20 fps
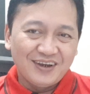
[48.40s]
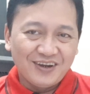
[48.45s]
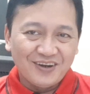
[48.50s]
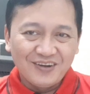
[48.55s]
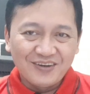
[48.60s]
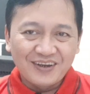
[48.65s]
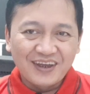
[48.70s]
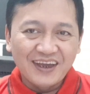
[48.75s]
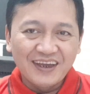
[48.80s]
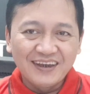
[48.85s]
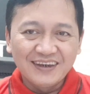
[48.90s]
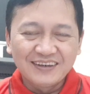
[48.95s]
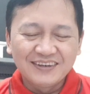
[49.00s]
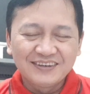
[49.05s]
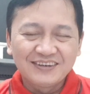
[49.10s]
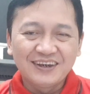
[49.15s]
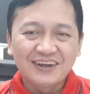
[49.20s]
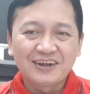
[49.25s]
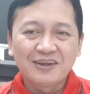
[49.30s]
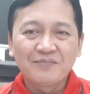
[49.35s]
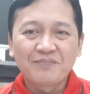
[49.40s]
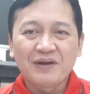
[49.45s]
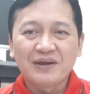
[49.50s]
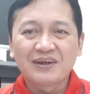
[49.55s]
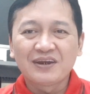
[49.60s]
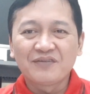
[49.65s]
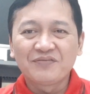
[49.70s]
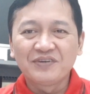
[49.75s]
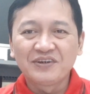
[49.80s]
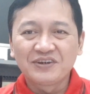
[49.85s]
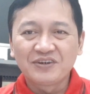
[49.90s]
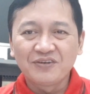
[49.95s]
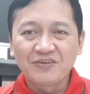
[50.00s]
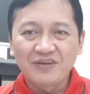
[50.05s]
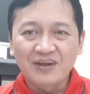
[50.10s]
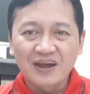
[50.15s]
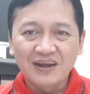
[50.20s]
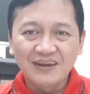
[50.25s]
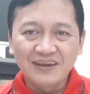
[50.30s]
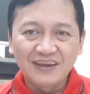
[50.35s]
Oke, jadi pada video
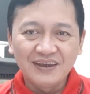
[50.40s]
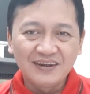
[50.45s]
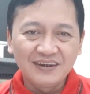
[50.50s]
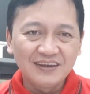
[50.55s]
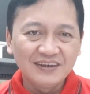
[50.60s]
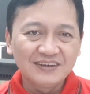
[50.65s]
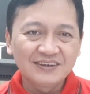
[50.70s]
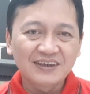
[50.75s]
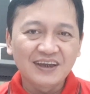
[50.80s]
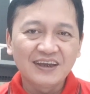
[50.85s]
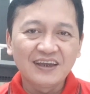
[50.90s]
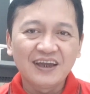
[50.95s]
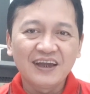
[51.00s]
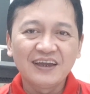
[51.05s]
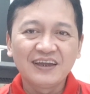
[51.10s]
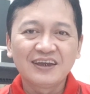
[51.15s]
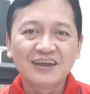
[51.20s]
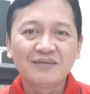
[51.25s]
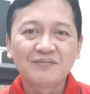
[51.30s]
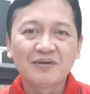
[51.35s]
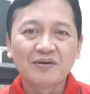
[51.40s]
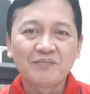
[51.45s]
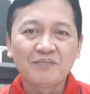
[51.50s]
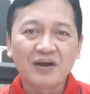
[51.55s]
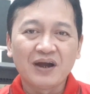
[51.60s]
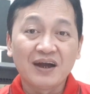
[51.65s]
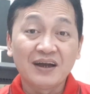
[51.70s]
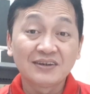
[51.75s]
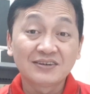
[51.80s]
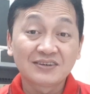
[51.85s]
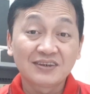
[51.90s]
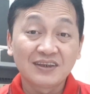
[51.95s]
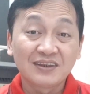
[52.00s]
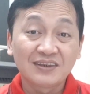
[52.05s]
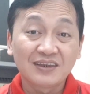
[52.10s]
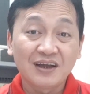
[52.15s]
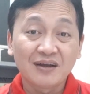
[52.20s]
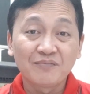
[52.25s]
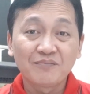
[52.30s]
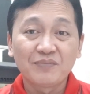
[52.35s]
kali ini saya ingin membahas
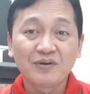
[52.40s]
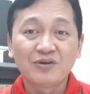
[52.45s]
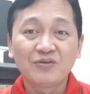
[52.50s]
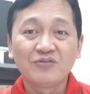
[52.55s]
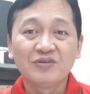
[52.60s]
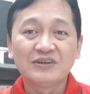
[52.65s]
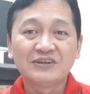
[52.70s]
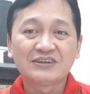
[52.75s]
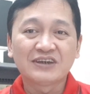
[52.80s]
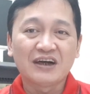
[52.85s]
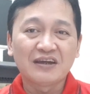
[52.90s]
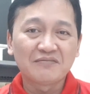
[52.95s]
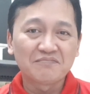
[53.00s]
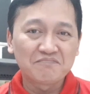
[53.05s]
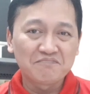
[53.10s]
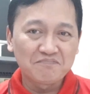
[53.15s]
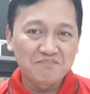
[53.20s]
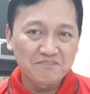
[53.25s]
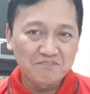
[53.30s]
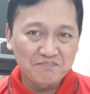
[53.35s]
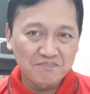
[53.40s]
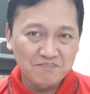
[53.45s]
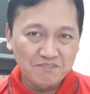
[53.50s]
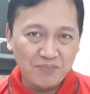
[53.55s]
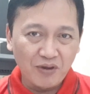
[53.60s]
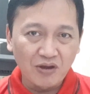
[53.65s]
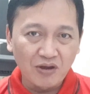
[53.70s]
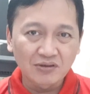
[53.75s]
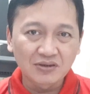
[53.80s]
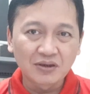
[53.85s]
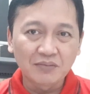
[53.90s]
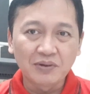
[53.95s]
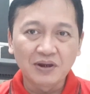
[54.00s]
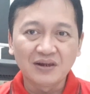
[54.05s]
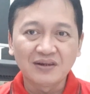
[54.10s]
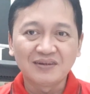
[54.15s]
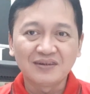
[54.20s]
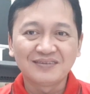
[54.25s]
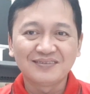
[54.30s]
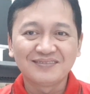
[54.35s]
tentang penulisan
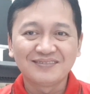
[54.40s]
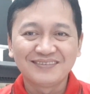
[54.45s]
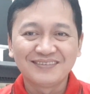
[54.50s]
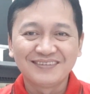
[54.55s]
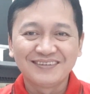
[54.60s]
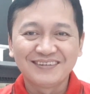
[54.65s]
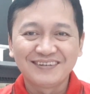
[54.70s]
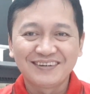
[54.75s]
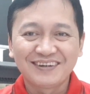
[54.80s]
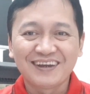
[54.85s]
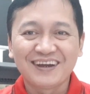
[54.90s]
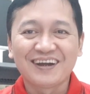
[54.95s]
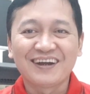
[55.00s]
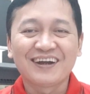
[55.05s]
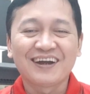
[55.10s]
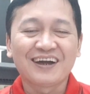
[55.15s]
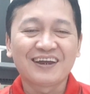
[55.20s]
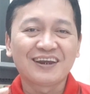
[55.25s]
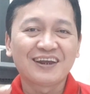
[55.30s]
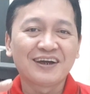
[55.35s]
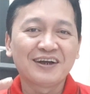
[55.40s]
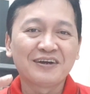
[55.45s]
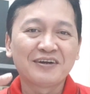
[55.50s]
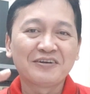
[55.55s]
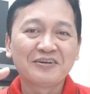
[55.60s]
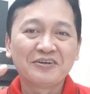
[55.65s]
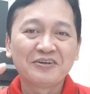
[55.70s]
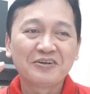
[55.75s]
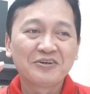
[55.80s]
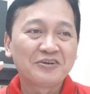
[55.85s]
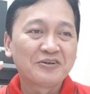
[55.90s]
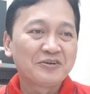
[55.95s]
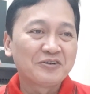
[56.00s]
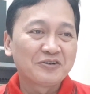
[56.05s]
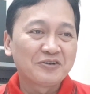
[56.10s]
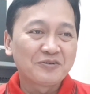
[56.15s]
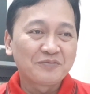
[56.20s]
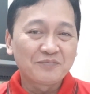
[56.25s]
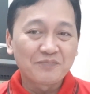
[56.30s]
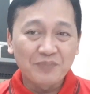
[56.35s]
portable. Nah, karena
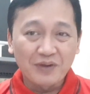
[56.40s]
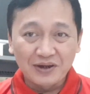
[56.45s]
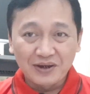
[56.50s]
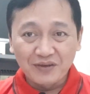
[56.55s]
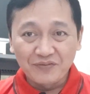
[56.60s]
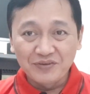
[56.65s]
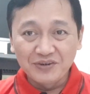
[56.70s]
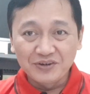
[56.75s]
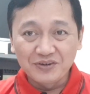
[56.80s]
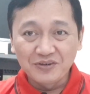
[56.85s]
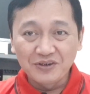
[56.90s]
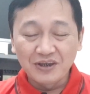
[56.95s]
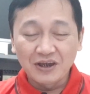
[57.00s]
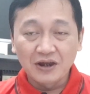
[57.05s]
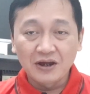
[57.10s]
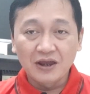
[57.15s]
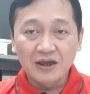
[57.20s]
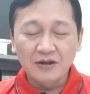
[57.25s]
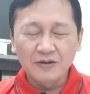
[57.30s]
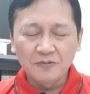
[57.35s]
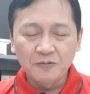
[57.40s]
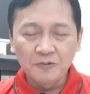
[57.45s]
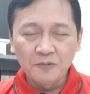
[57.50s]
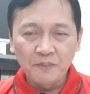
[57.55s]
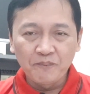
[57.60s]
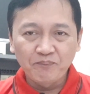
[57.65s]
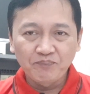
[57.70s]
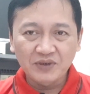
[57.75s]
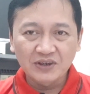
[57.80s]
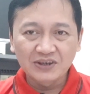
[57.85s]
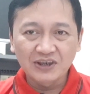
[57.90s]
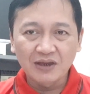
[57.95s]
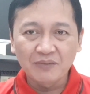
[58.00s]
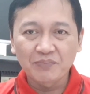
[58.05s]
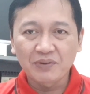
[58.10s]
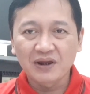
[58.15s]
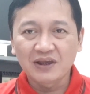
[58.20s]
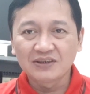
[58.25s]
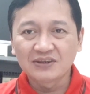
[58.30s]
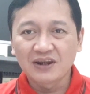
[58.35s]
pada video yang lalu saya
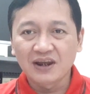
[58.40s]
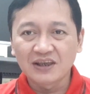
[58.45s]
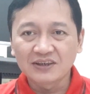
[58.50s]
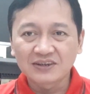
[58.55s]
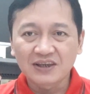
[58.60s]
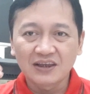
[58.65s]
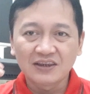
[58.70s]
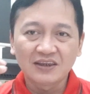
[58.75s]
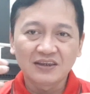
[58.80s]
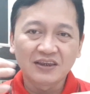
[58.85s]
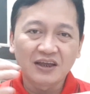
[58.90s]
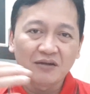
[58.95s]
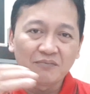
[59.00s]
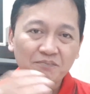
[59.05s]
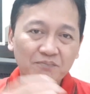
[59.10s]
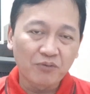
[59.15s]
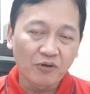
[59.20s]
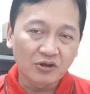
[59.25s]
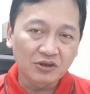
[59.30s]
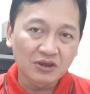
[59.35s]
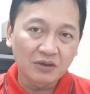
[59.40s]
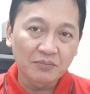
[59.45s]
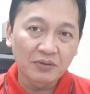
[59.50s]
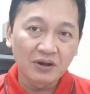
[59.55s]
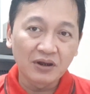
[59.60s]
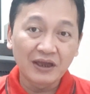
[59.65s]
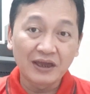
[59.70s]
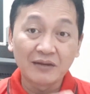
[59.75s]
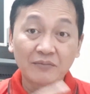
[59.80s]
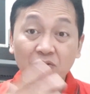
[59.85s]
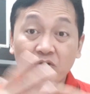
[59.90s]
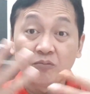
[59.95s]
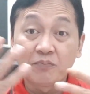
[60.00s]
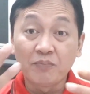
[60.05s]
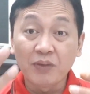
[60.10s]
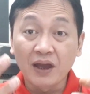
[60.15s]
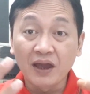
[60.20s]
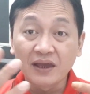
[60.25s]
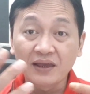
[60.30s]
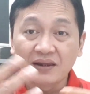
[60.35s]
pernah jelaskan tentang portable and
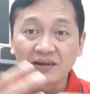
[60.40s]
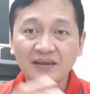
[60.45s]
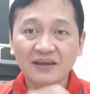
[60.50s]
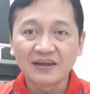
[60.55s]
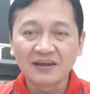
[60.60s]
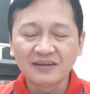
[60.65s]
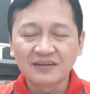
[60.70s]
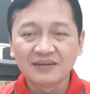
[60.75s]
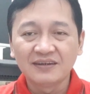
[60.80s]
mobile ya.